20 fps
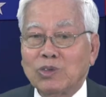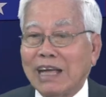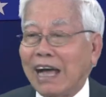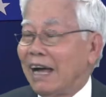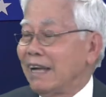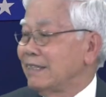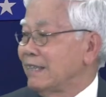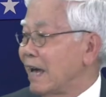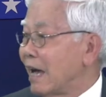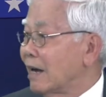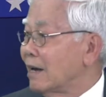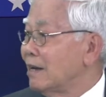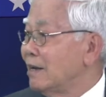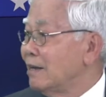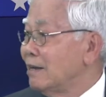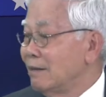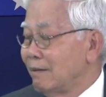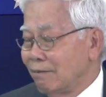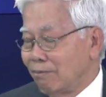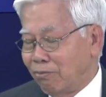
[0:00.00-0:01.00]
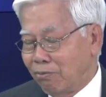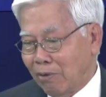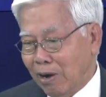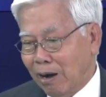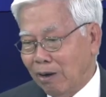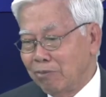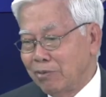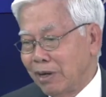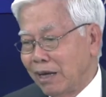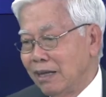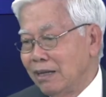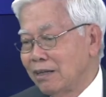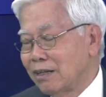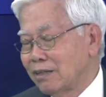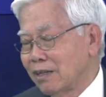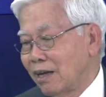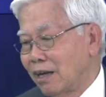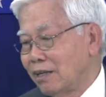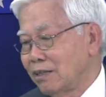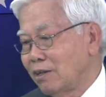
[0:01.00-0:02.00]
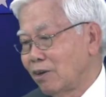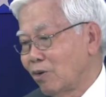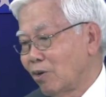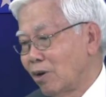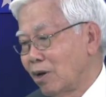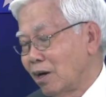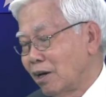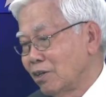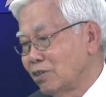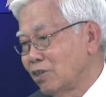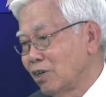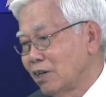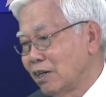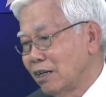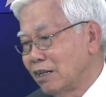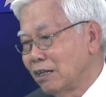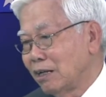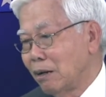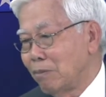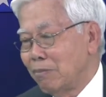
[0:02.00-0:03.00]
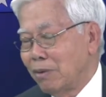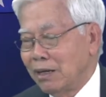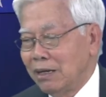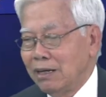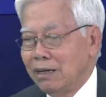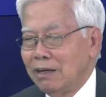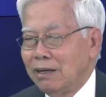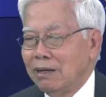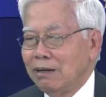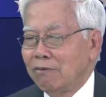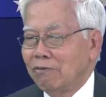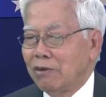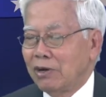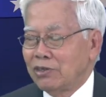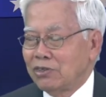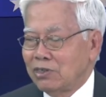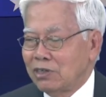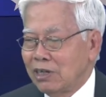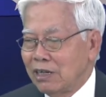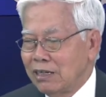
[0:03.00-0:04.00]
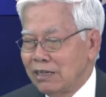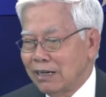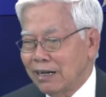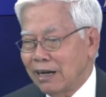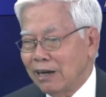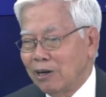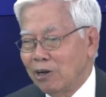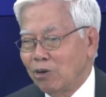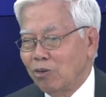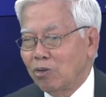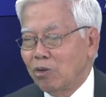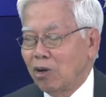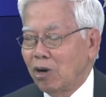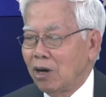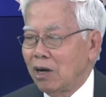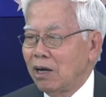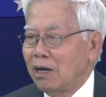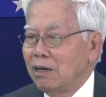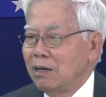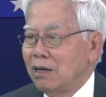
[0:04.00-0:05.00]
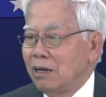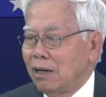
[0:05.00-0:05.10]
thả dạt và ông nghĩ như thế thì có lợi cho kinh tế Mỹ và chính cái điều đó